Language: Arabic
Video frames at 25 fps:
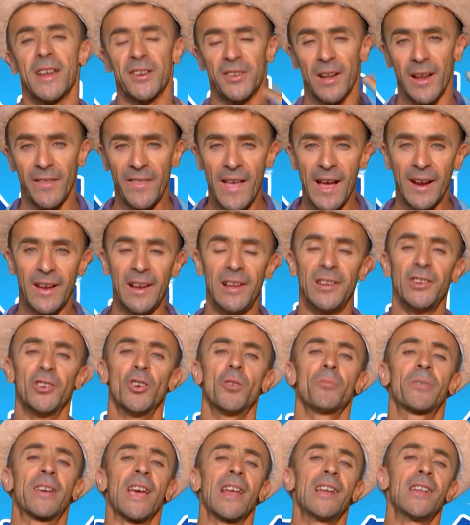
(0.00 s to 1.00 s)
كاين يضحك
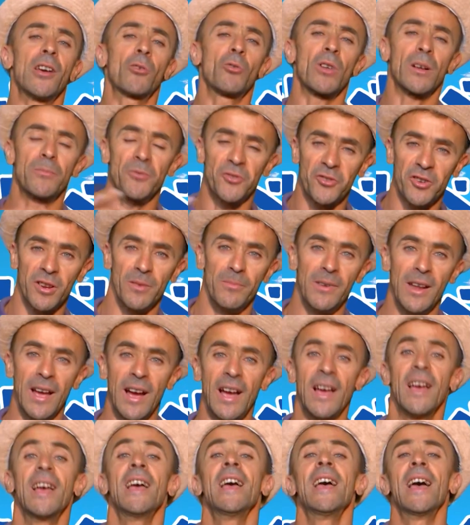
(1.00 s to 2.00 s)
عليهم كاين اللي مشي
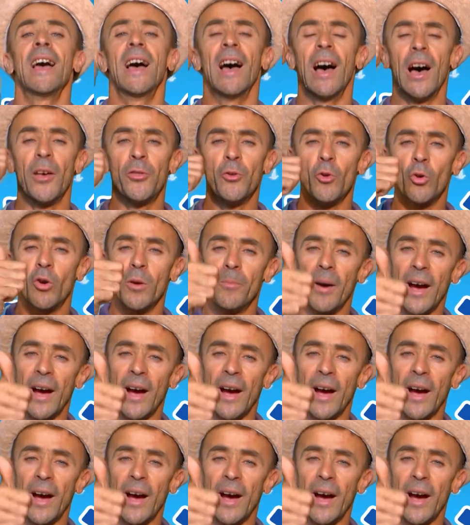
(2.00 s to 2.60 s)
ملاح هذوك